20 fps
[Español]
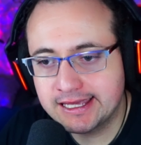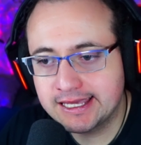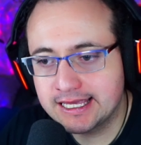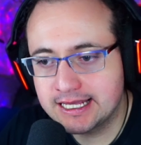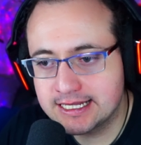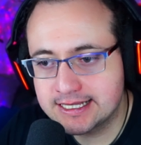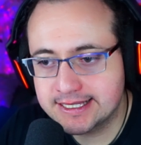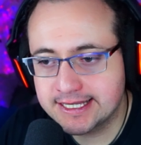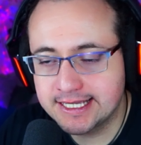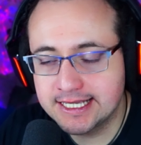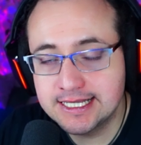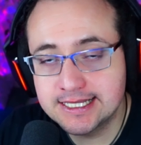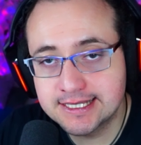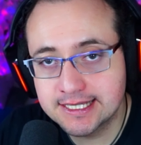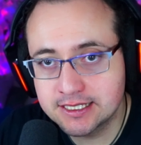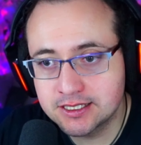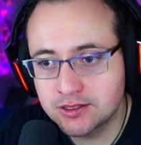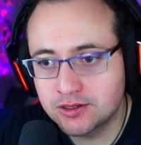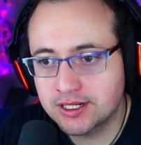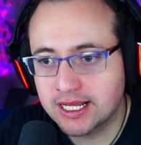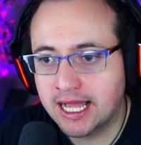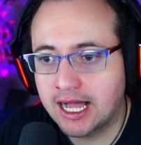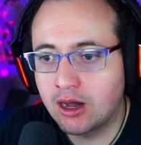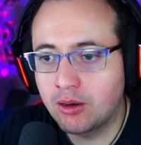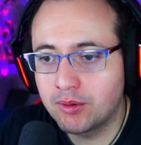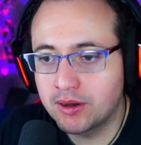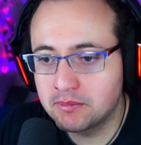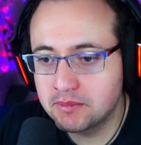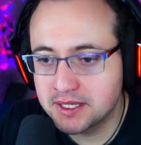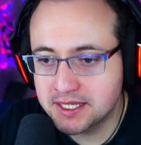es el señor
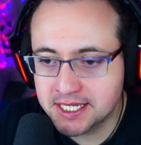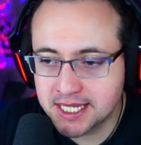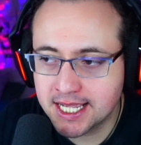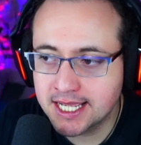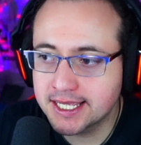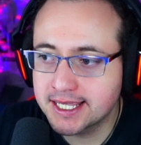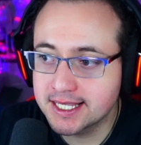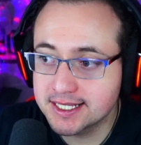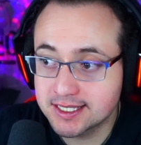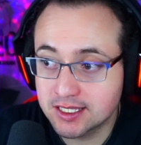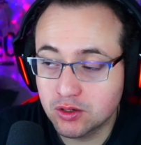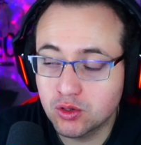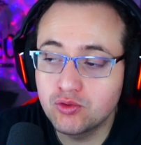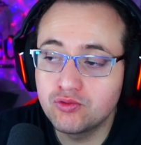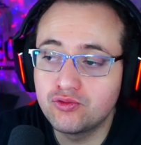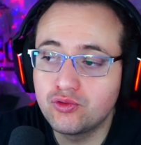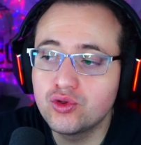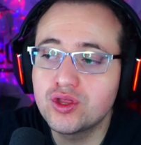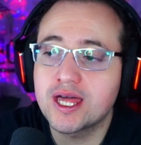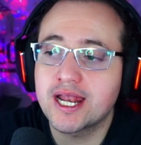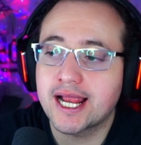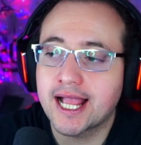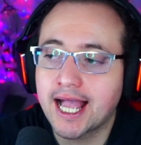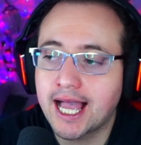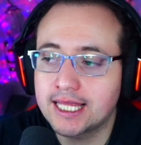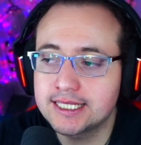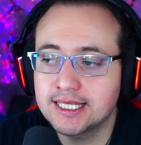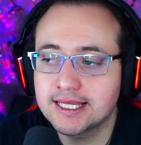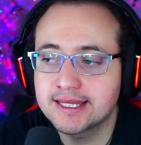Aubameyang, que según Food Arcade